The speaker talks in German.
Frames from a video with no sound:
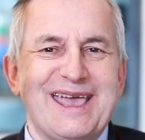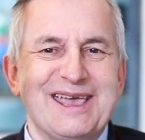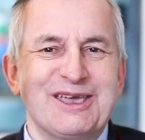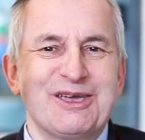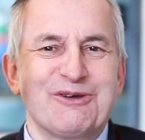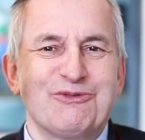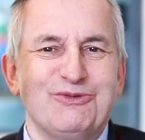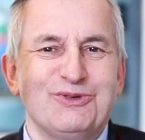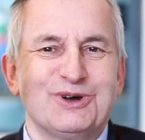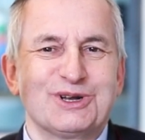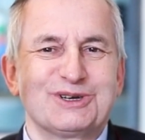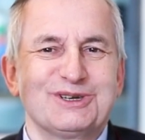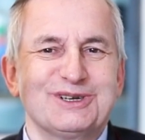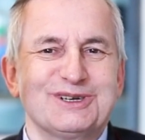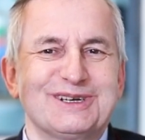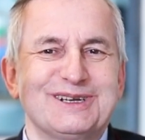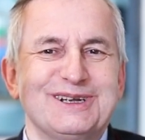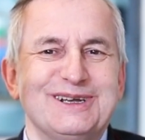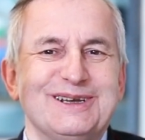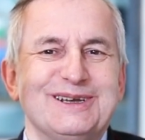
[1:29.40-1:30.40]

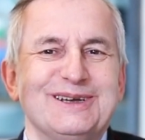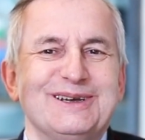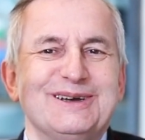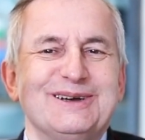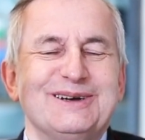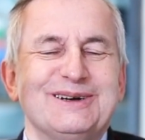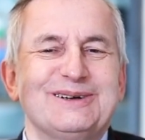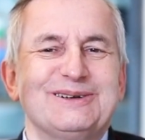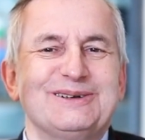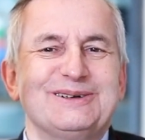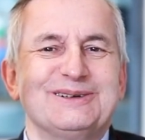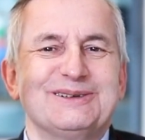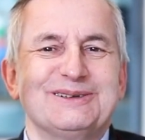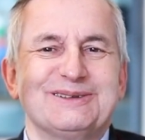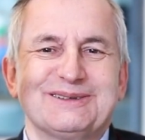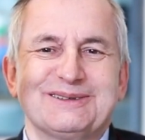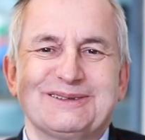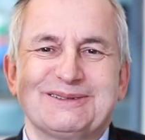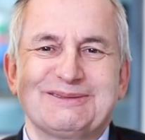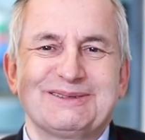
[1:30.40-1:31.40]
eingefordert
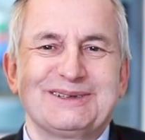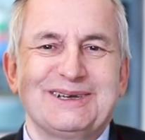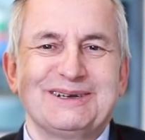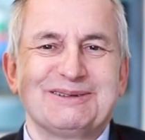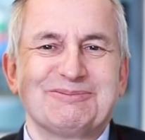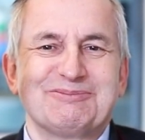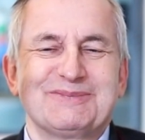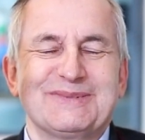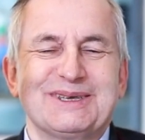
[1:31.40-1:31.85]
und ja,